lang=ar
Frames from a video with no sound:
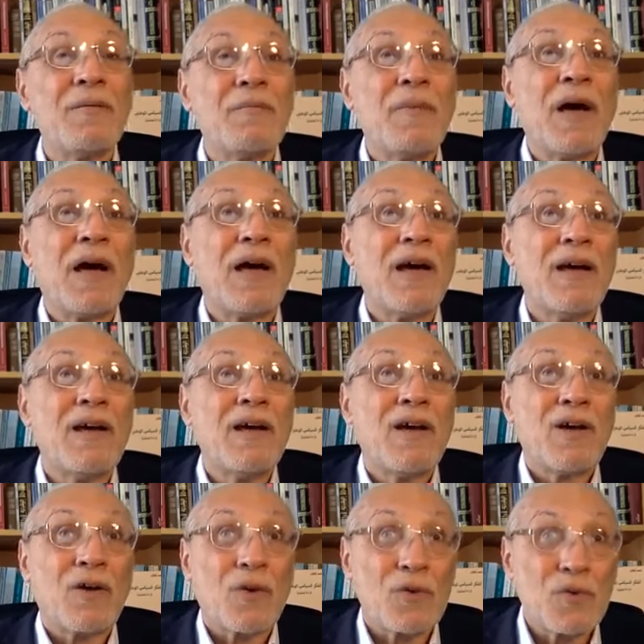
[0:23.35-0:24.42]
مع
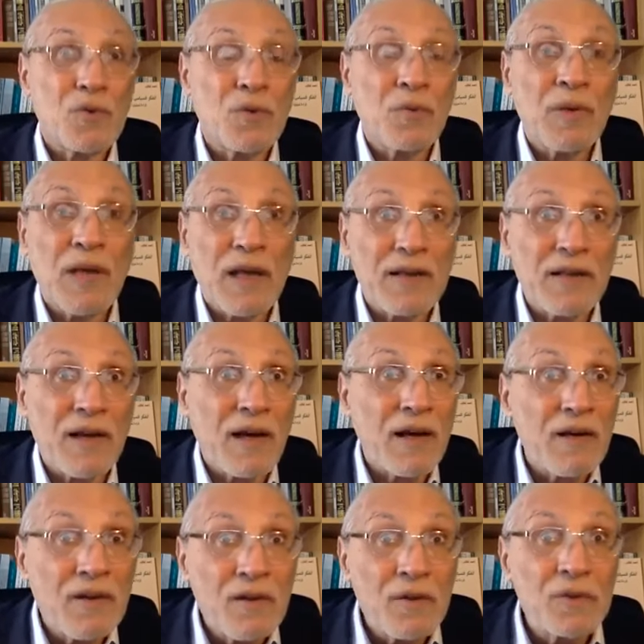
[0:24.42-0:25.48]
الخصوم والأعداء